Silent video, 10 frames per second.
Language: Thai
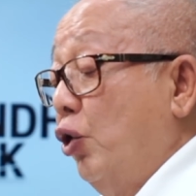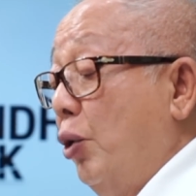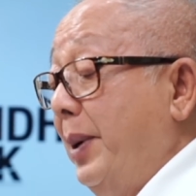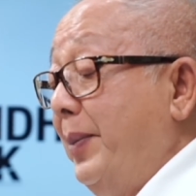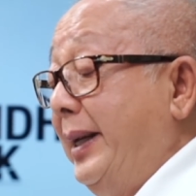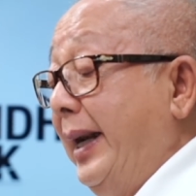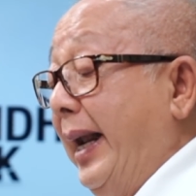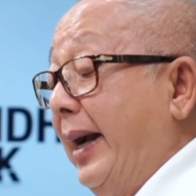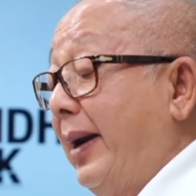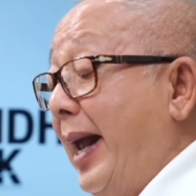ตัวเป็นประเทศเอ
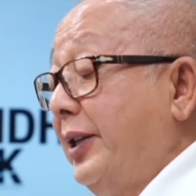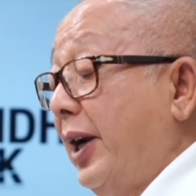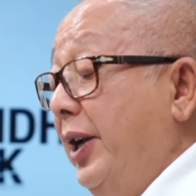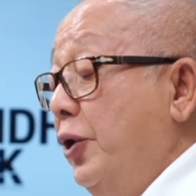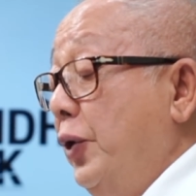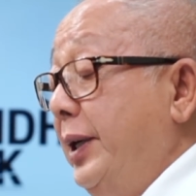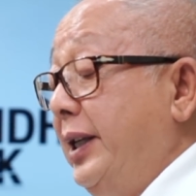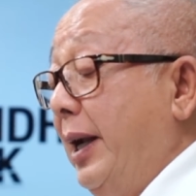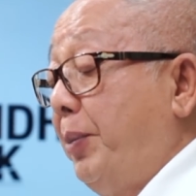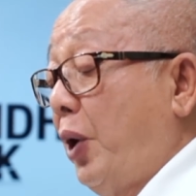กราชจากอินโดนี
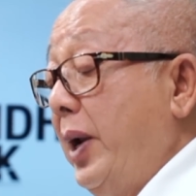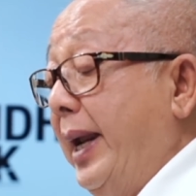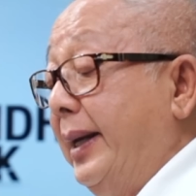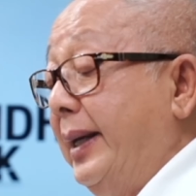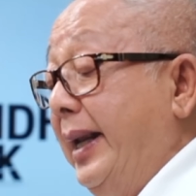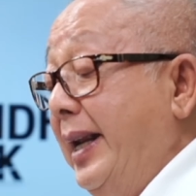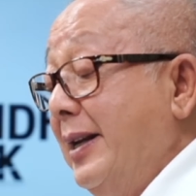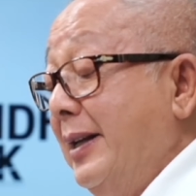เซียเพราะเหตุนี้